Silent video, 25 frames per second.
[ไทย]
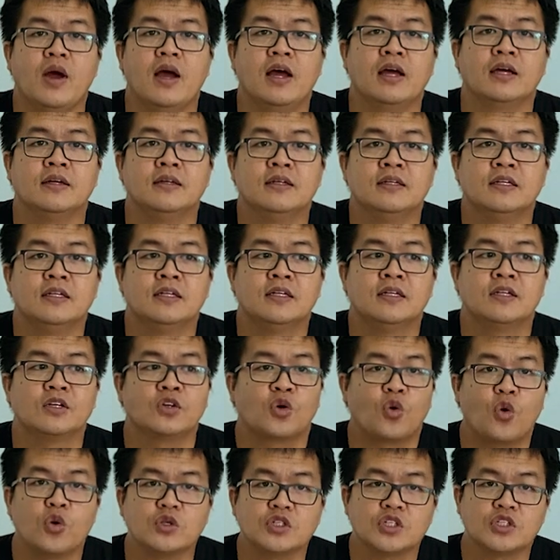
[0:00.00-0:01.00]
ว่า
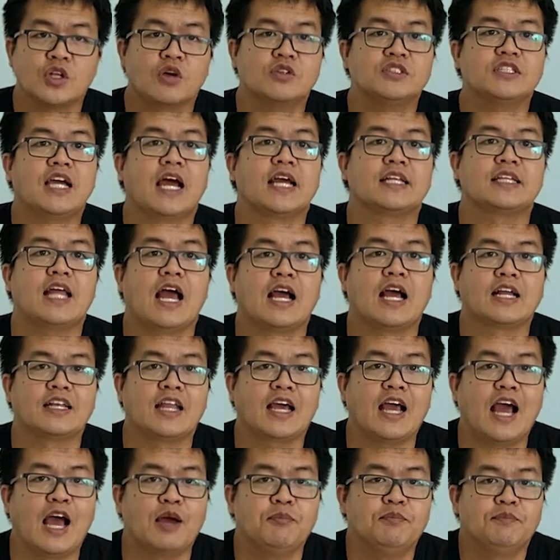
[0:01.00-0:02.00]
คุณจะต้องจ่ายตังค์
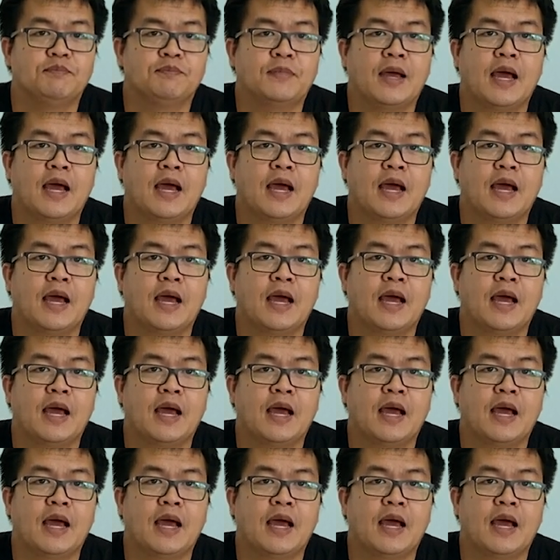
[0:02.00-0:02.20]
นะครับ